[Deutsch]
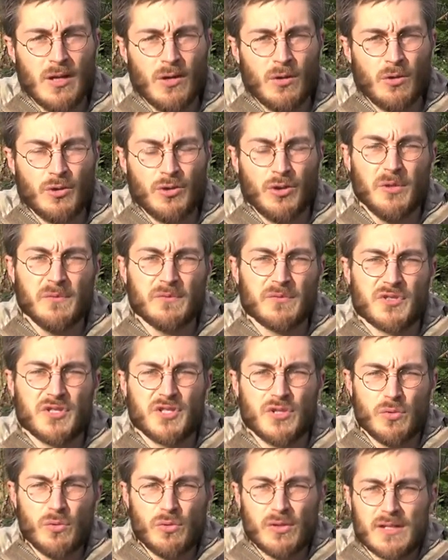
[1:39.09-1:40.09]
Und dort, wo es
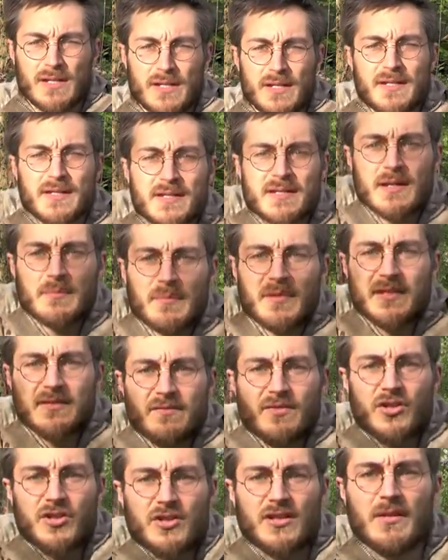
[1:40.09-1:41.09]
dunkel ist, nämlich
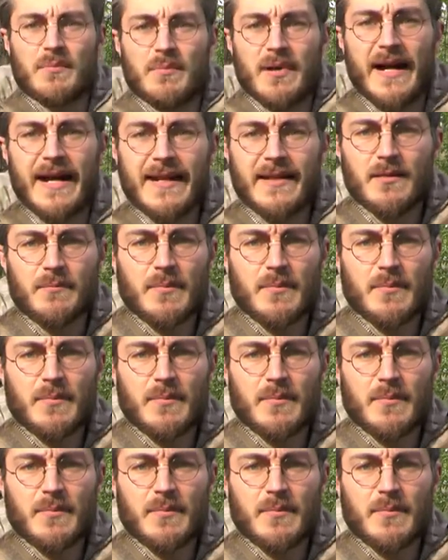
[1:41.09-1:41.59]
zwischen den Beinen,